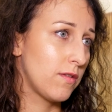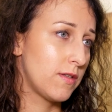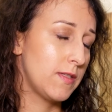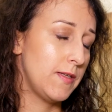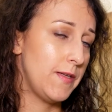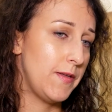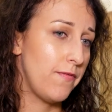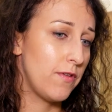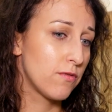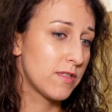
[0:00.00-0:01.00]
od
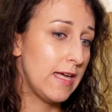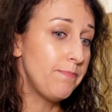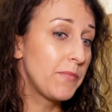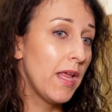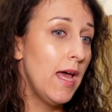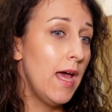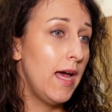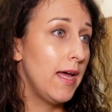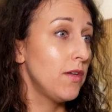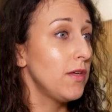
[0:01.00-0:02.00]
e, wirusa.
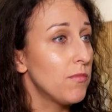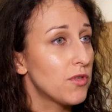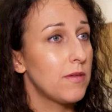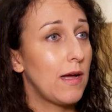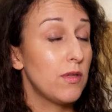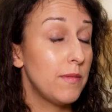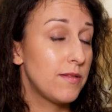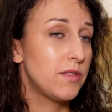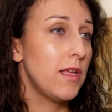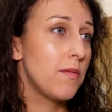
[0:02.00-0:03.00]
E, no i może
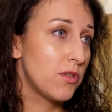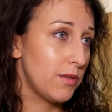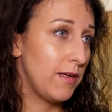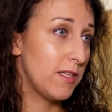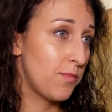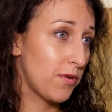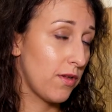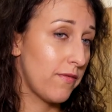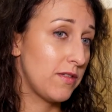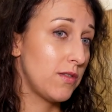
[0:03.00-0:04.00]
automatycznie nie możemy
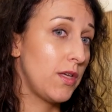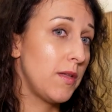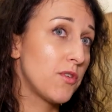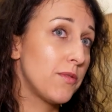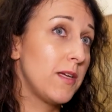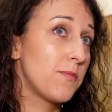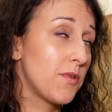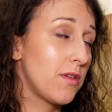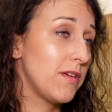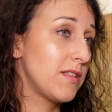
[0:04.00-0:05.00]
eksportować. No i nie możemy
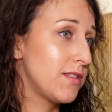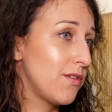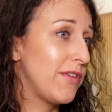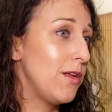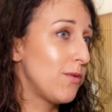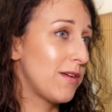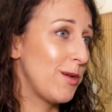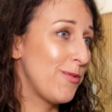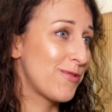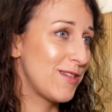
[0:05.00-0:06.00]
eksportować do wielu
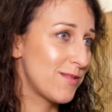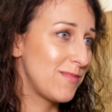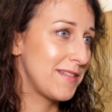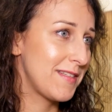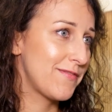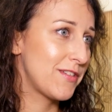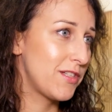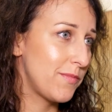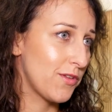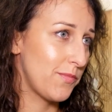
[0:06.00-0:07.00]
krajów, które są dla nas
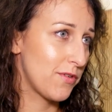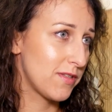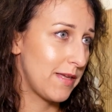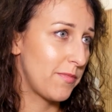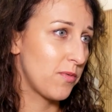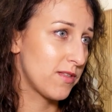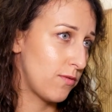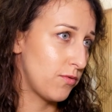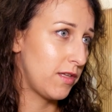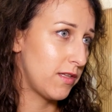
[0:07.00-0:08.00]
ważnymi odbiorcami,
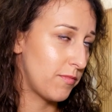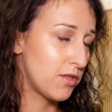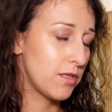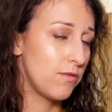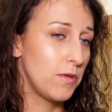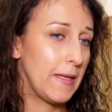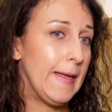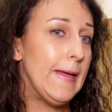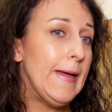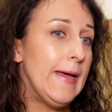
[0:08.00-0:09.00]
poza
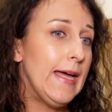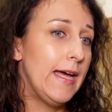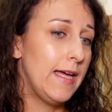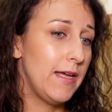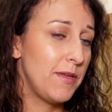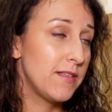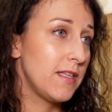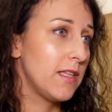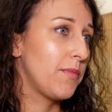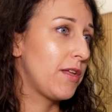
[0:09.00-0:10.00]
szczególnie,
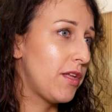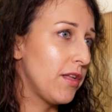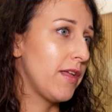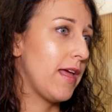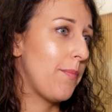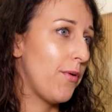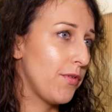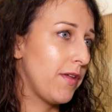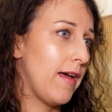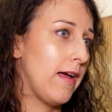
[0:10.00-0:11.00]
między innymi Chiny,
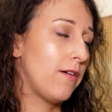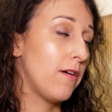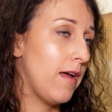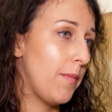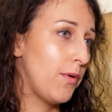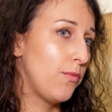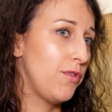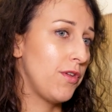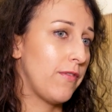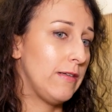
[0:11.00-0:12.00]
Japonia, Korea
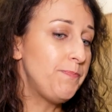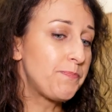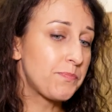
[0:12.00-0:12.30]
Południowa.